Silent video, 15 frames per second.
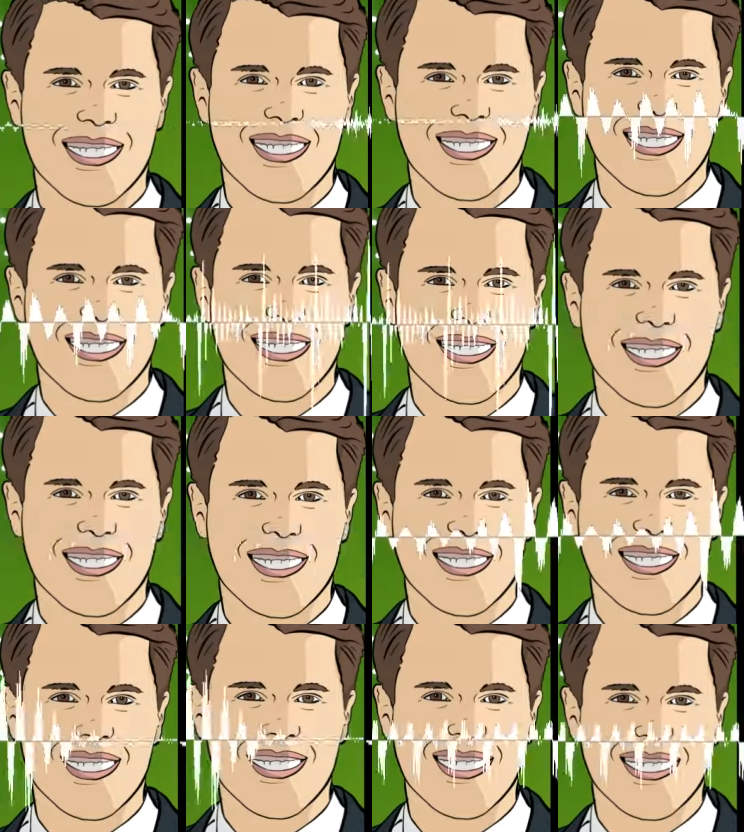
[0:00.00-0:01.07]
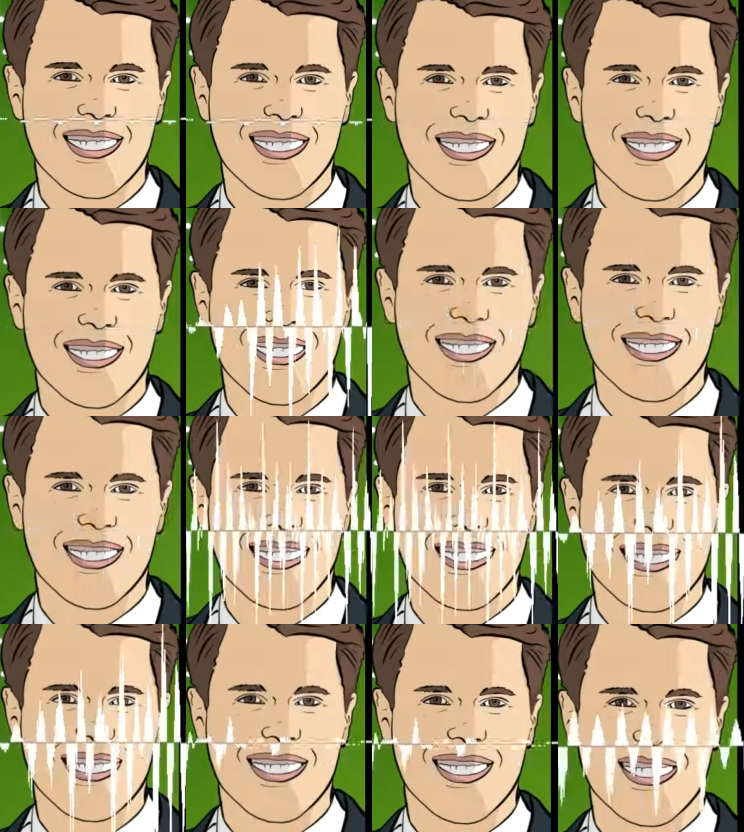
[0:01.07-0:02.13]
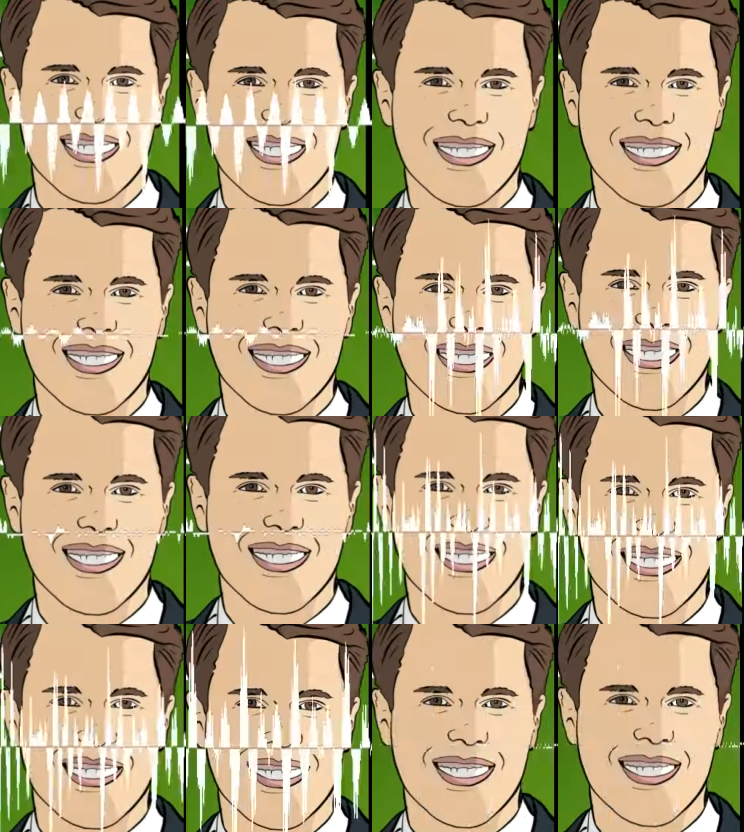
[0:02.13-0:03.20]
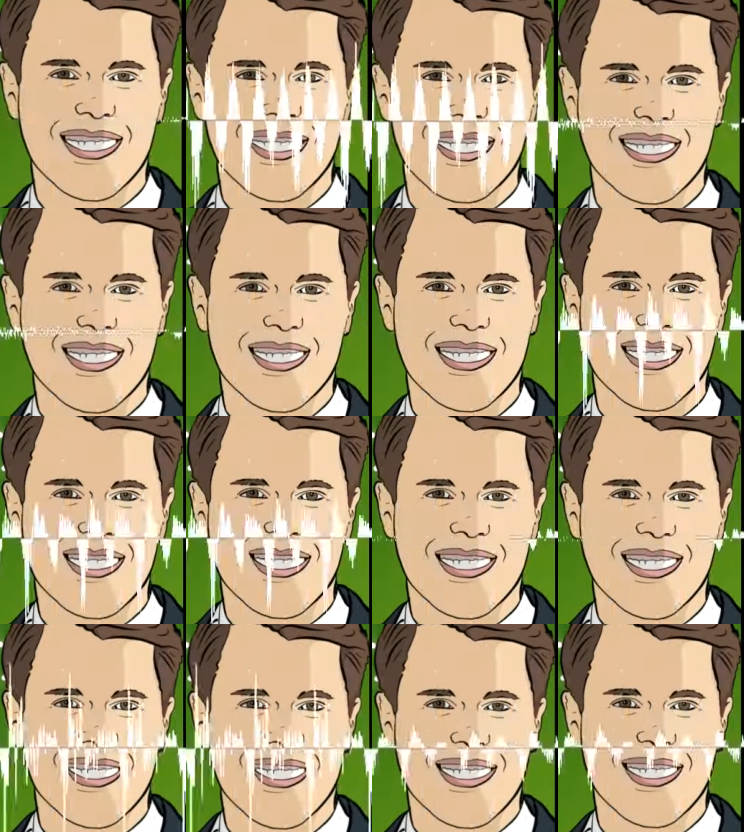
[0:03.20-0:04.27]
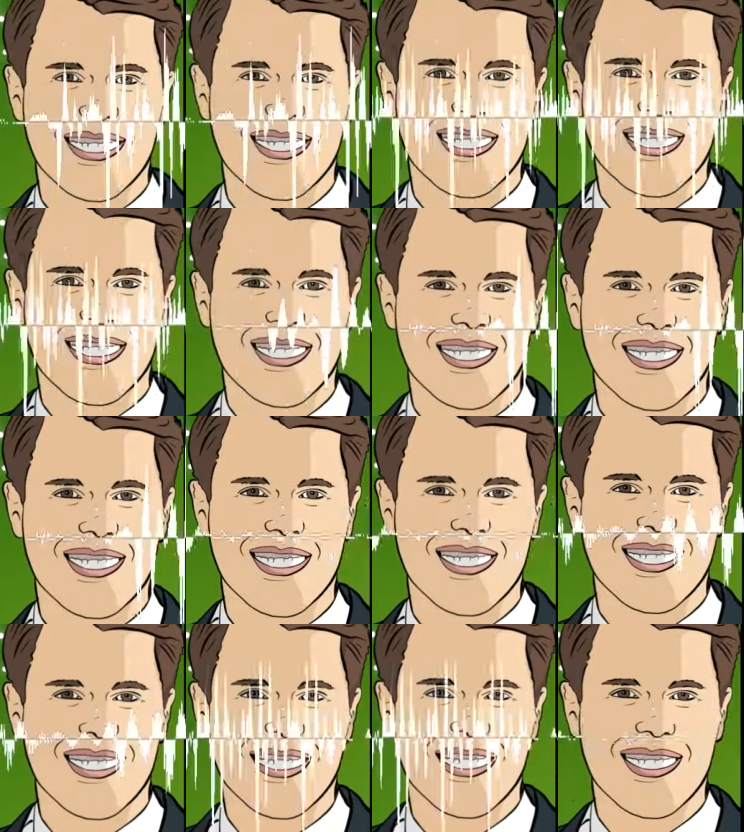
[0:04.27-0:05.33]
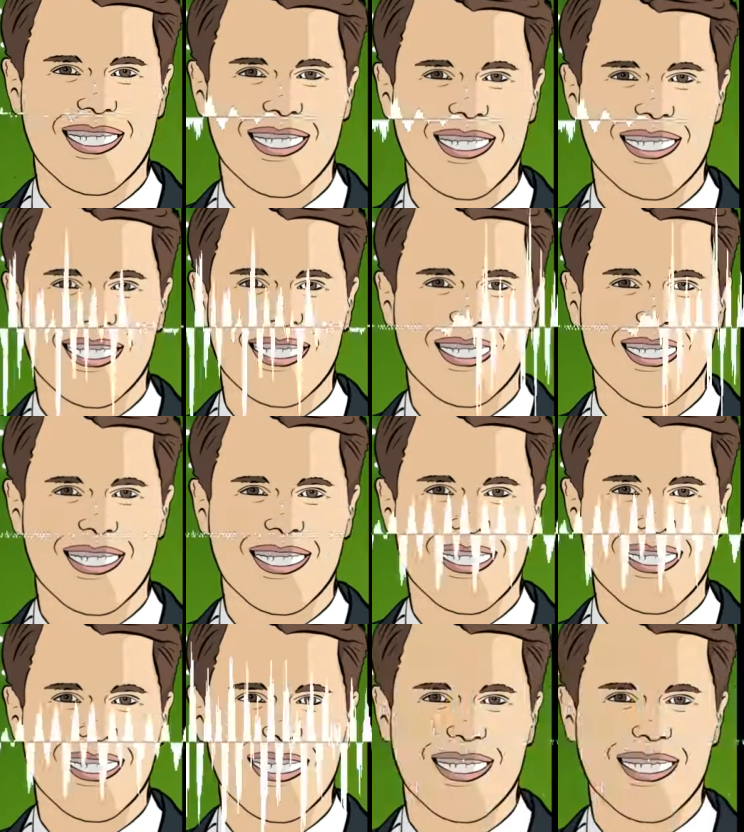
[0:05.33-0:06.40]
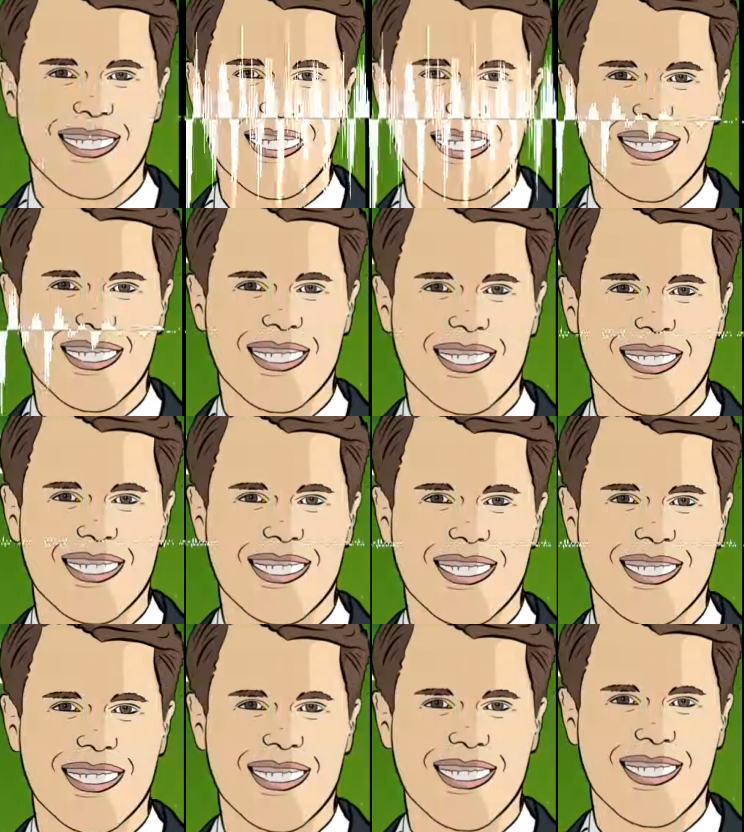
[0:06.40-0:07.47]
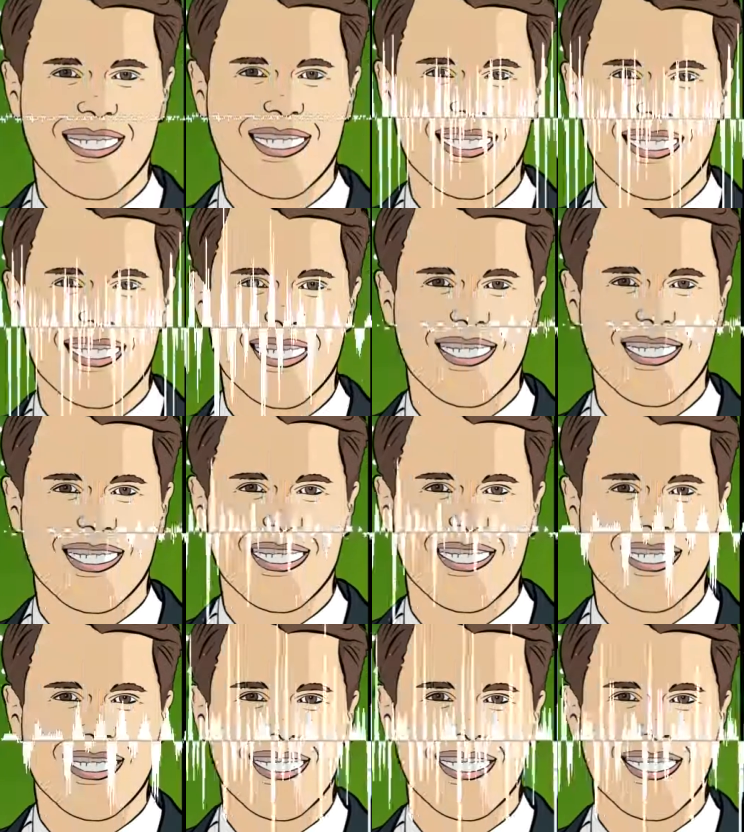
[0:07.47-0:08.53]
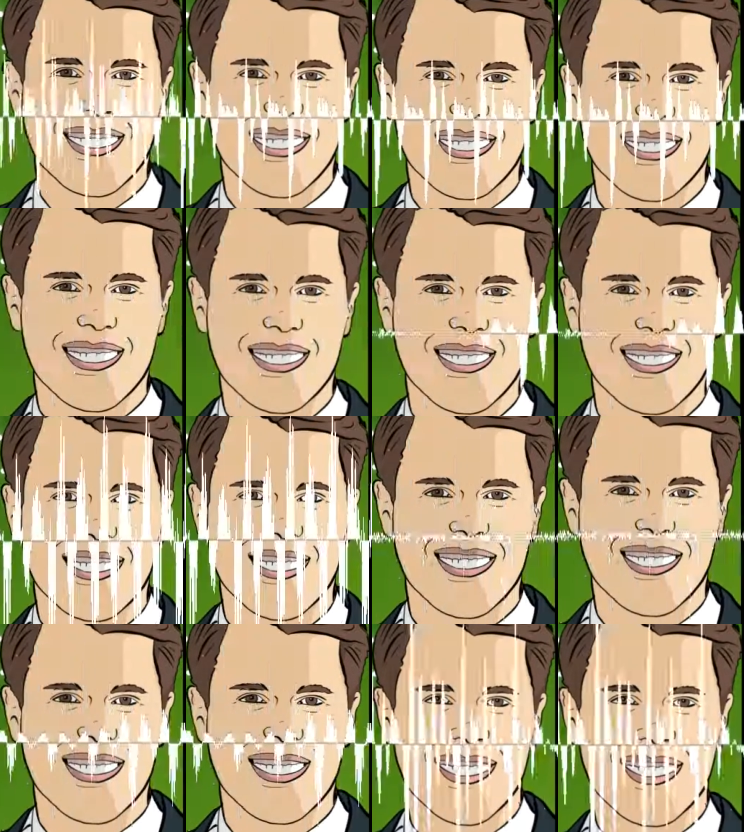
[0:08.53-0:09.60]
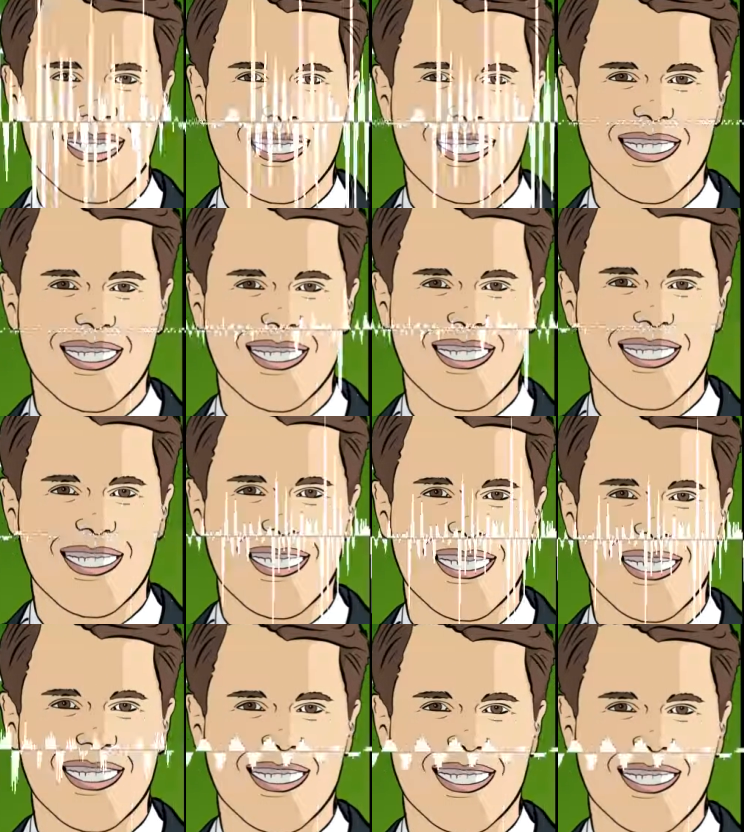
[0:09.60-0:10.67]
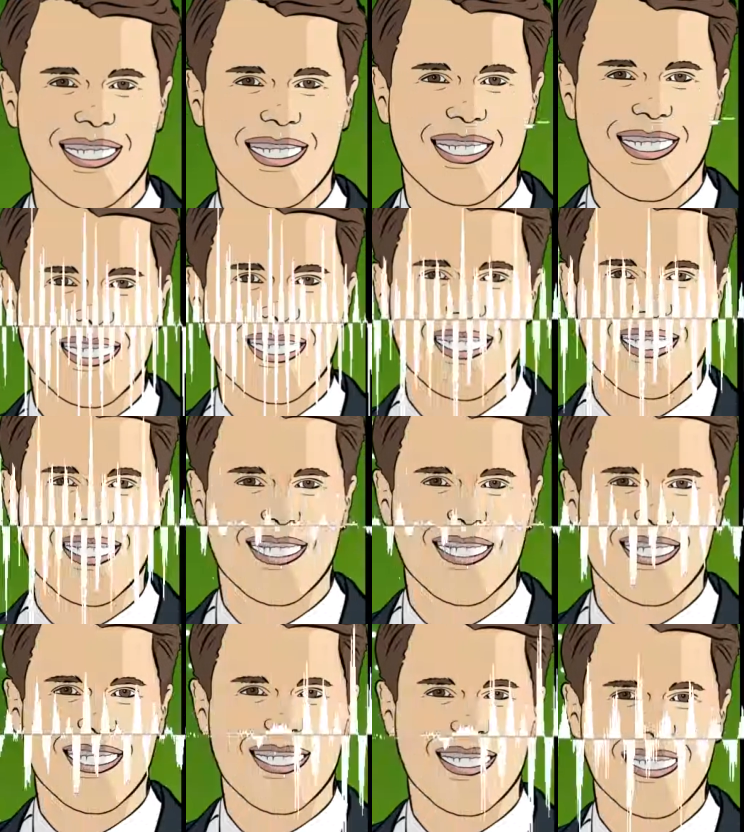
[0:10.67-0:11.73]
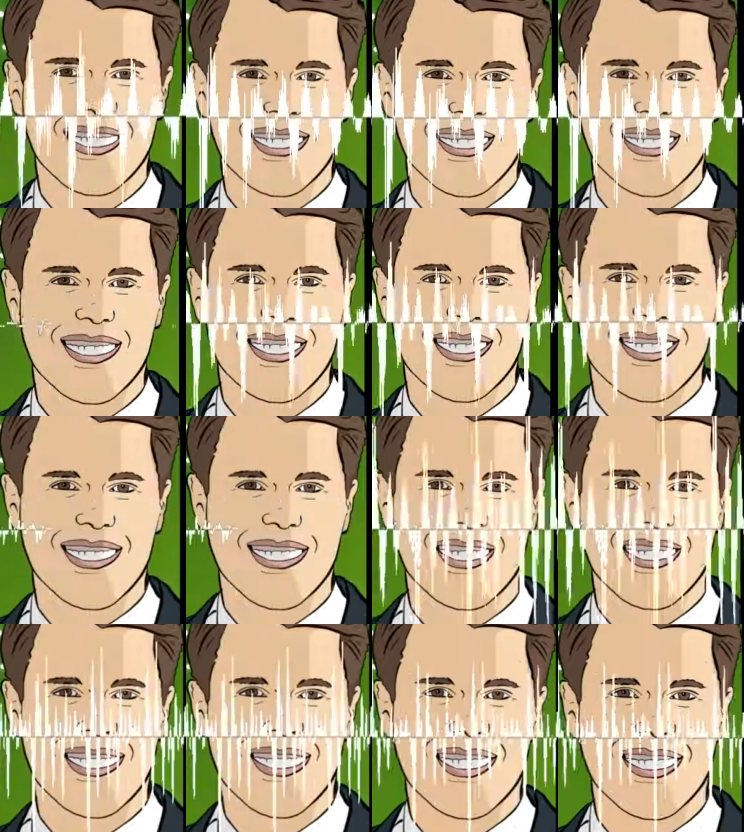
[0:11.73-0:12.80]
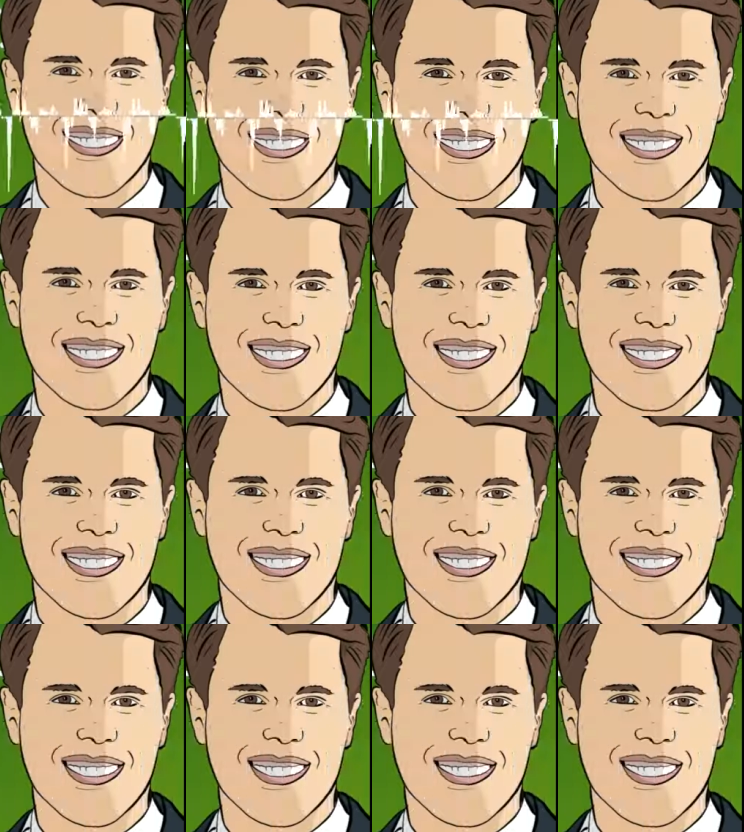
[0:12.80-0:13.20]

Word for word: also eine Art Nebenprodukt, sollte aber nicht die zentrale Zielsetzung sein, sondern das Ganze eher als einen Prozess zu verstehen. Das heißt, erstmal zu wissen, auf was kommt es an, weil Sustainability hat ja